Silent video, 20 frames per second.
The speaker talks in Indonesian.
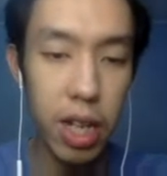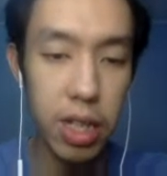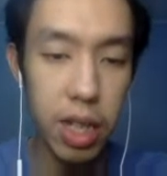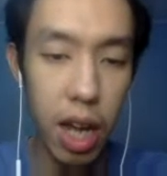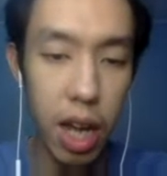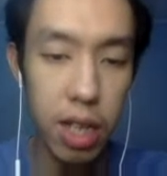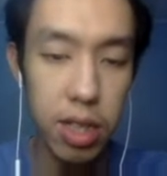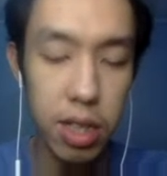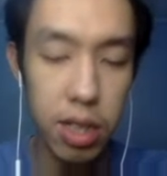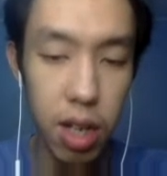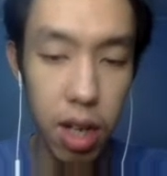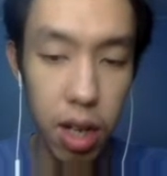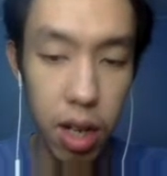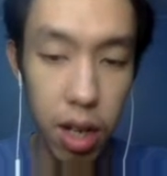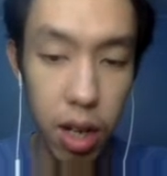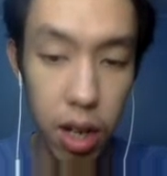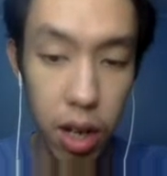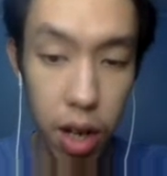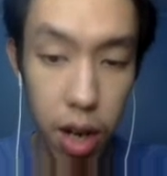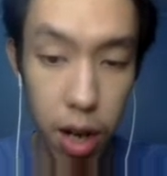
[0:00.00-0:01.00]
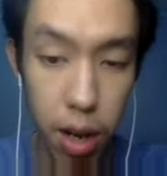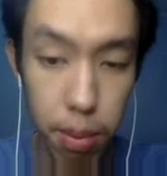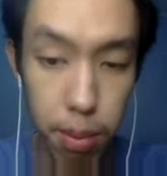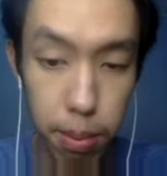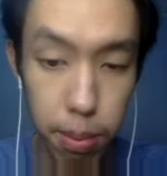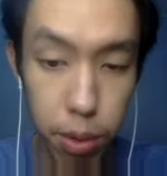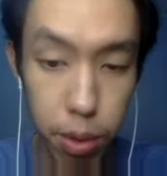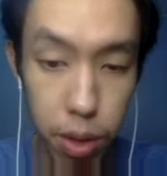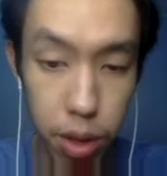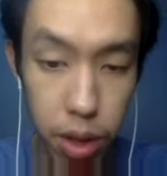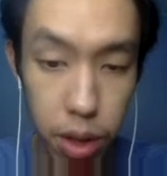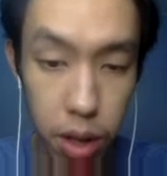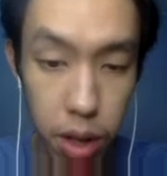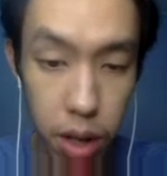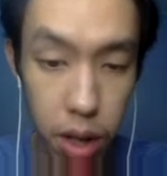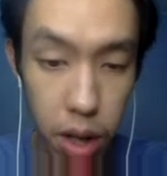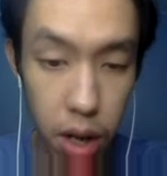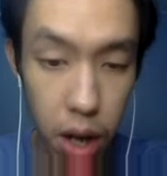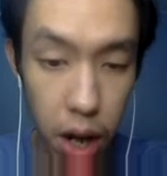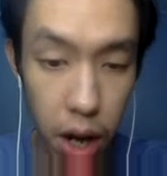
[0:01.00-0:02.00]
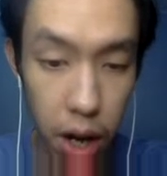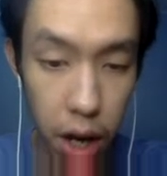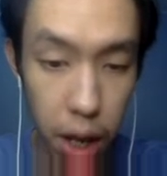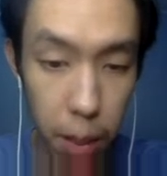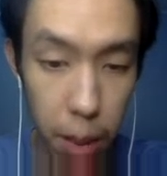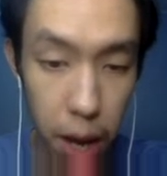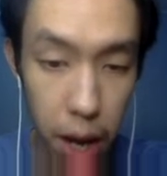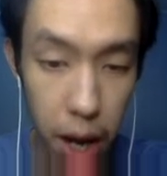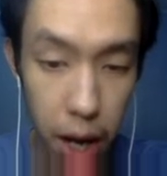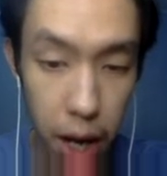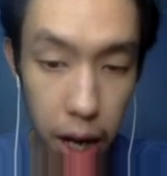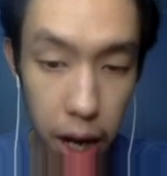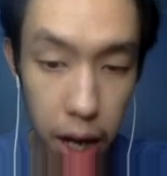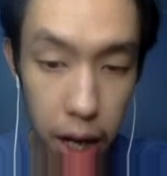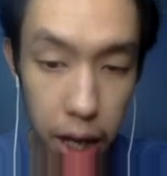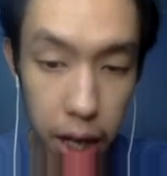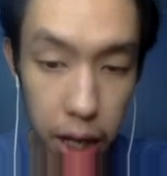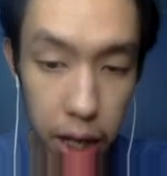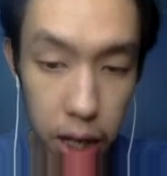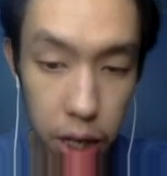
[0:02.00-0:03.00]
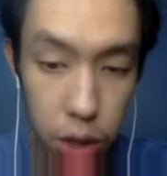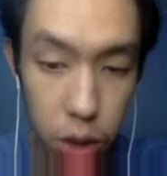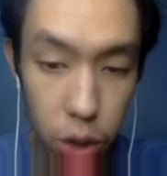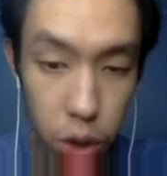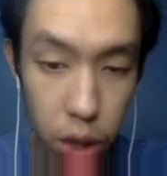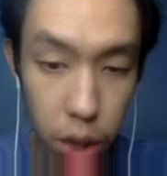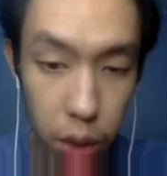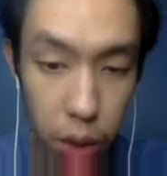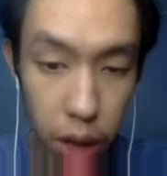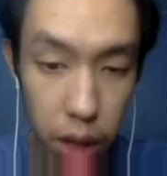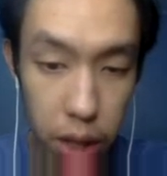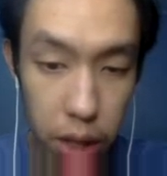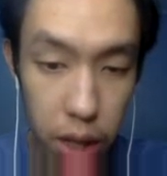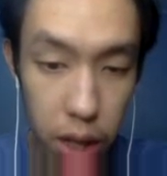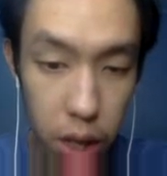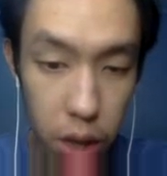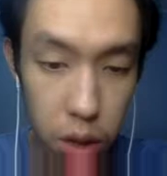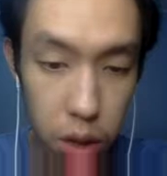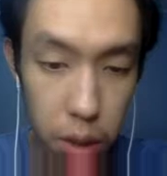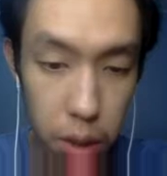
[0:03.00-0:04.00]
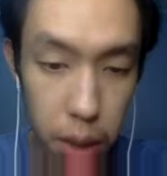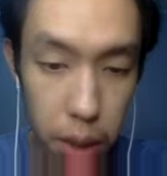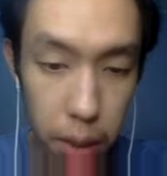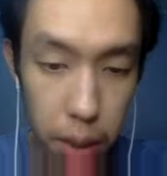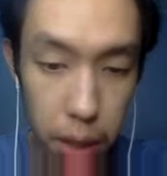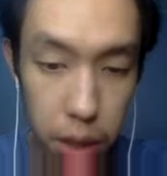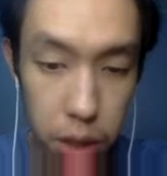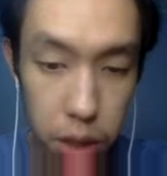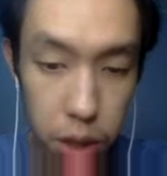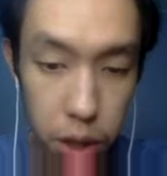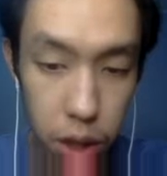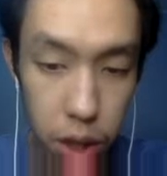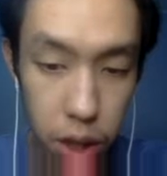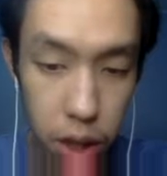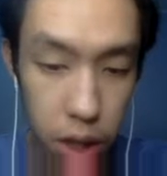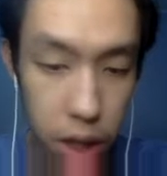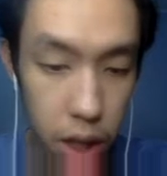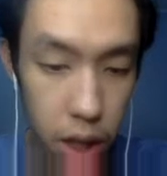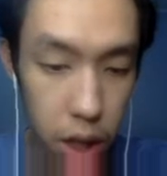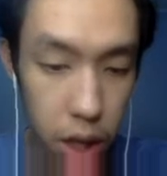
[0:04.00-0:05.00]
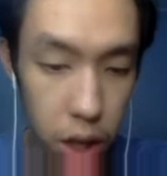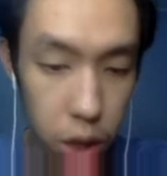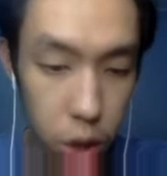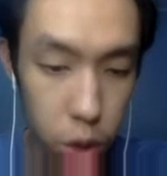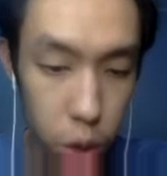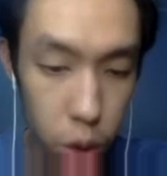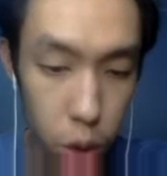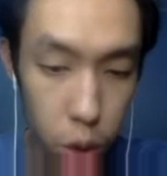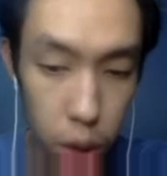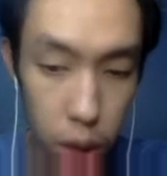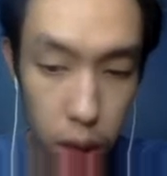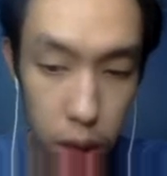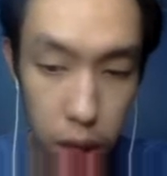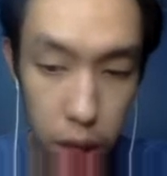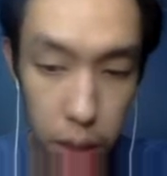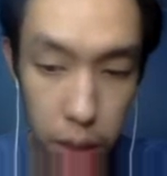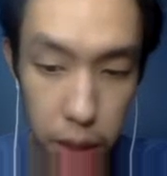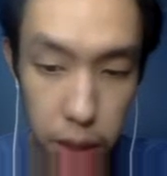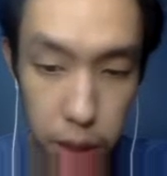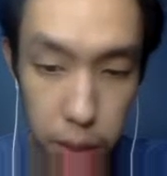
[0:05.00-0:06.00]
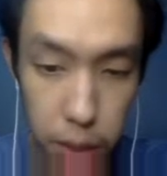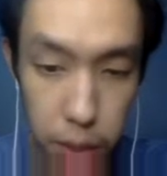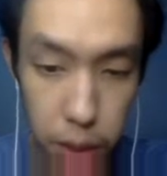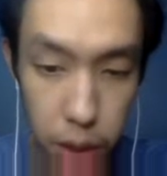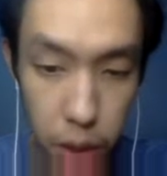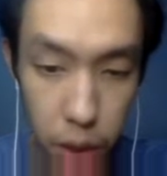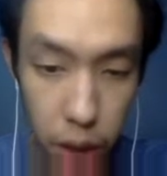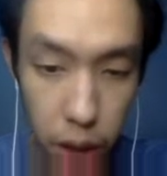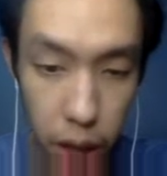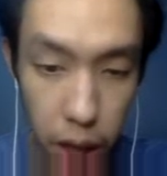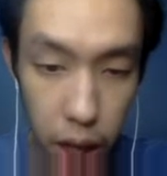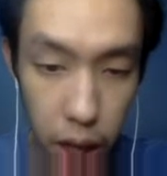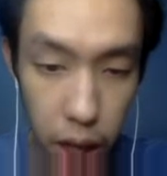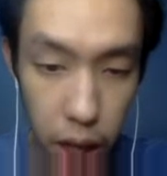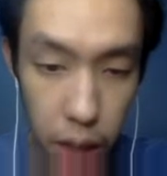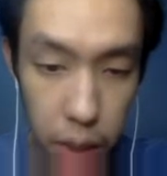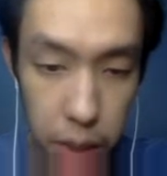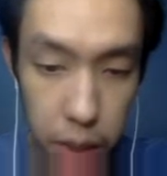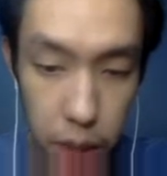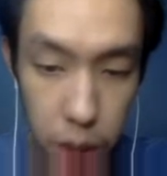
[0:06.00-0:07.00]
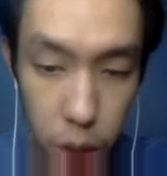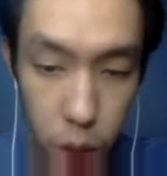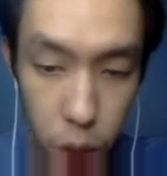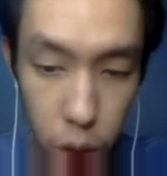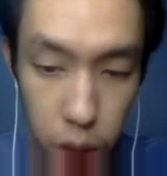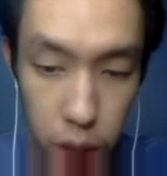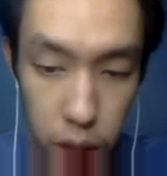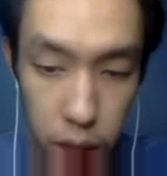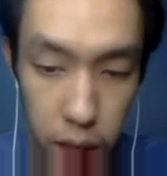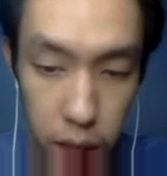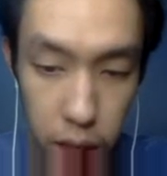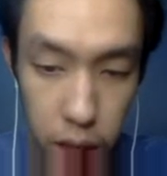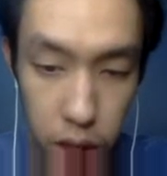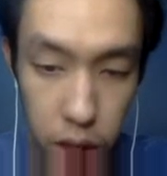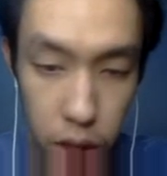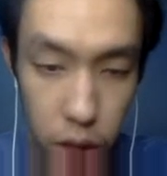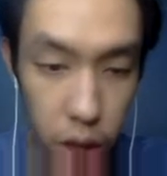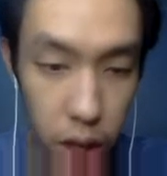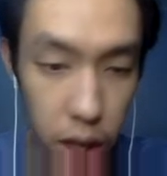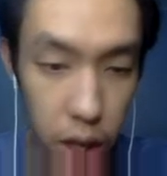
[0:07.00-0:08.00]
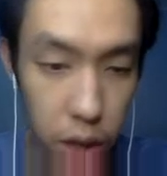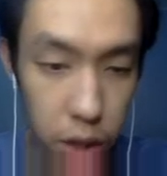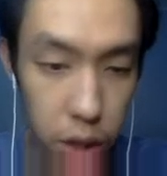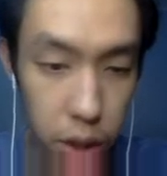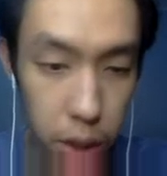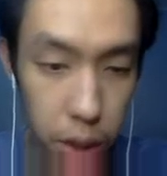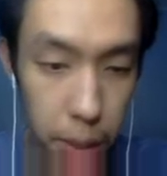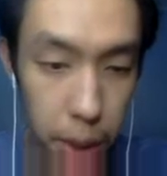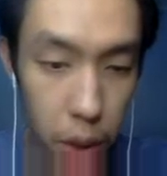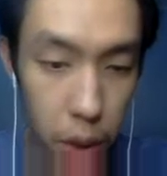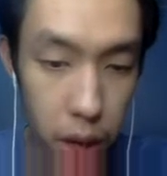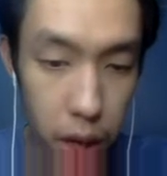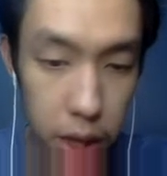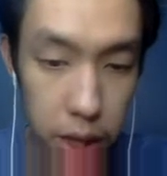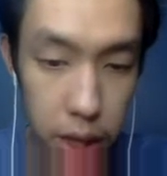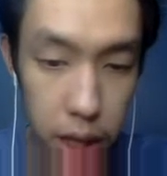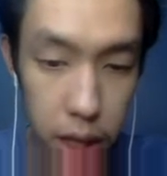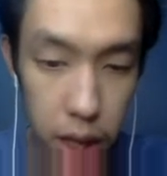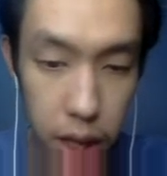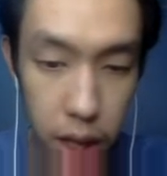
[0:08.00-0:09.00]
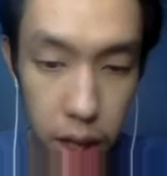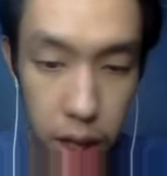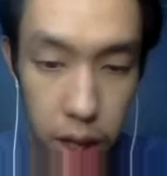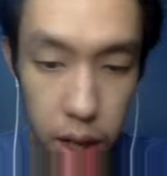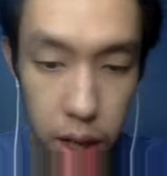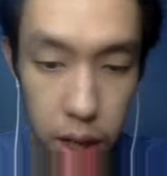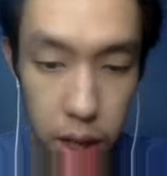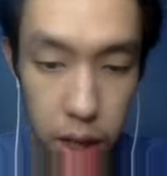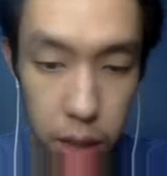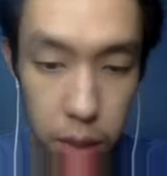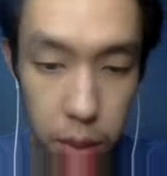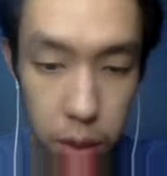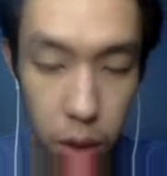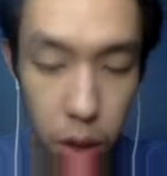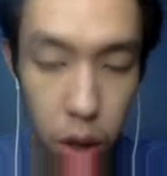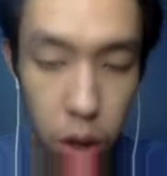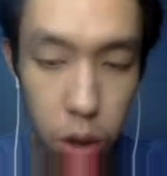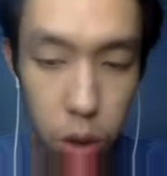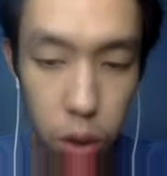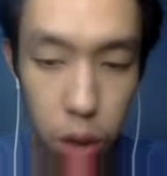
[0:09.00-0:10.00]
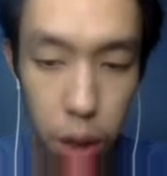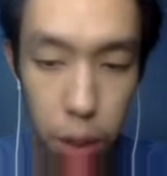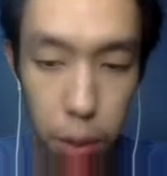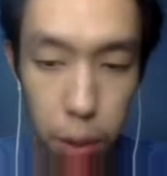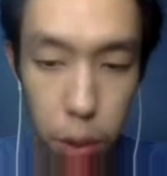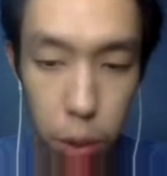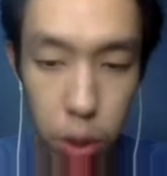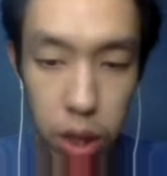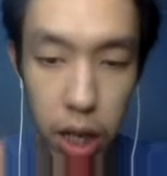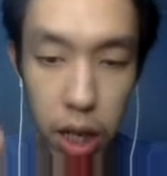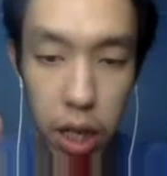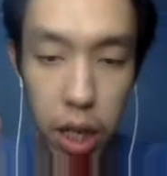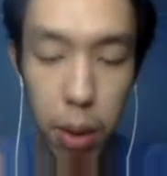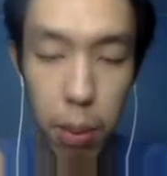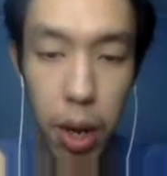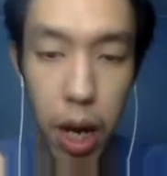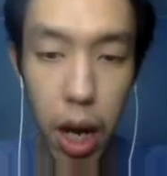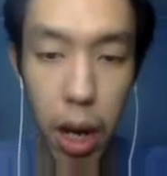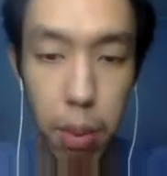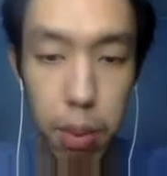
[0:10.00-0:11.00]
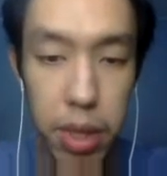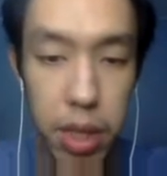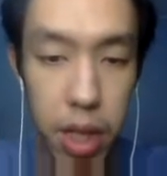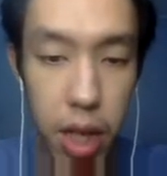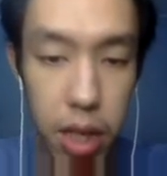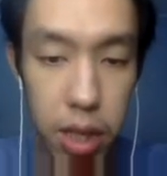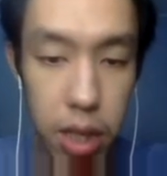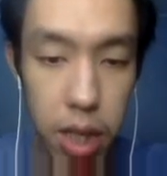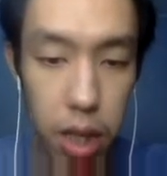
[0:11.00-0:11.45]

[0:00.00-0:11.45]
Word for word: guys astaga ya ampun ada kebakaran lagi kita langsung otw aja nggak usah banyak bacot dua-duanya biar cepet oke nggak bisa dua-duanya ternyata satu lagi harus ke bawah guys ya kita baru aduh ya ampun duitnya kita kebanyakan miss guys